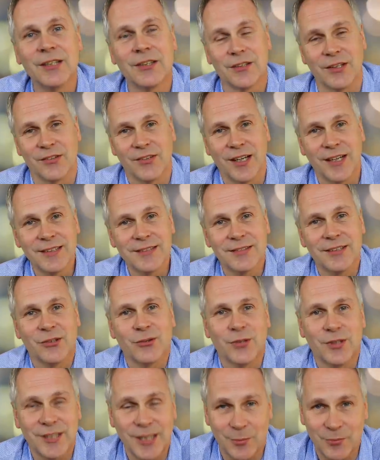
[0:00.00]
Das heißt
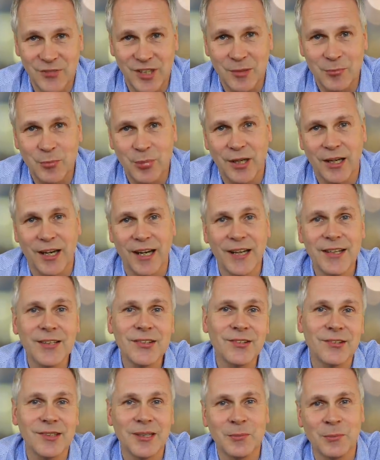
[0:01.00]
also, ich habe den
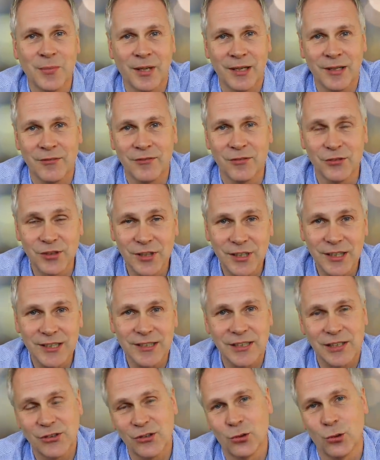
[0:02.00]
Preis, den man
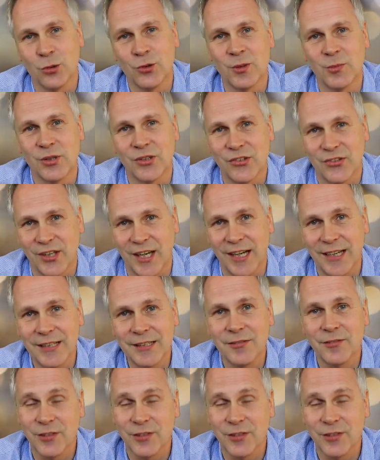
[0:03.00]
wirklich als Kunde bezahlt,